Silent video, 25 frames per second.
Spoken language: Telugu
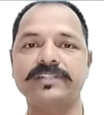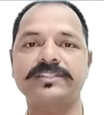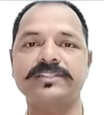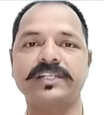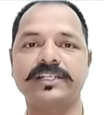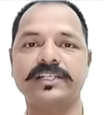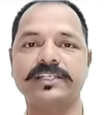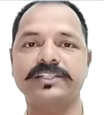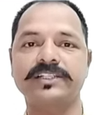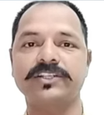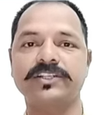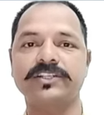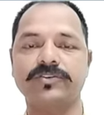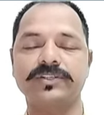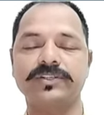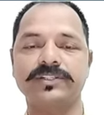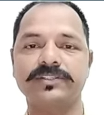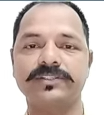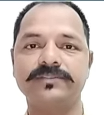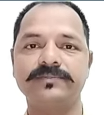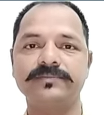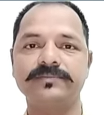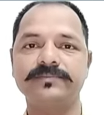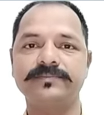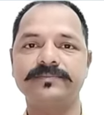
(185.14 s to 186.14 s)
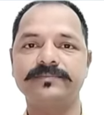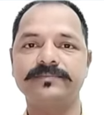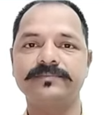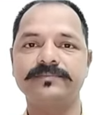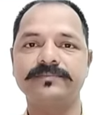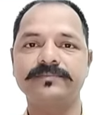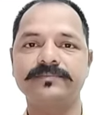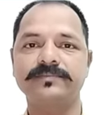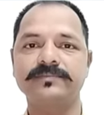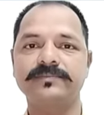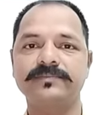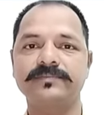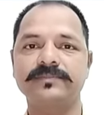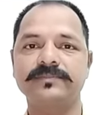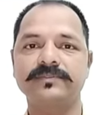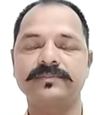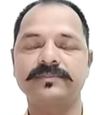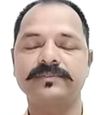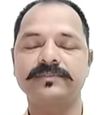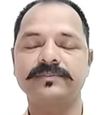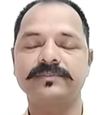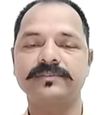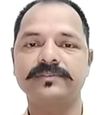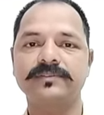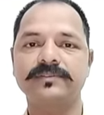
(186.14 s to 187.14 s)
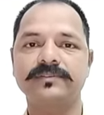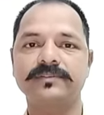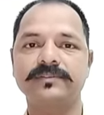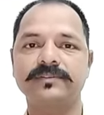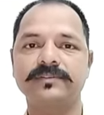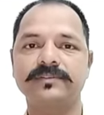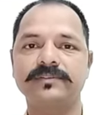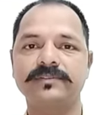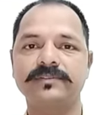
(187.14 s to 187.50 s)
రావడం జరిగింది రోహిత్ రైట్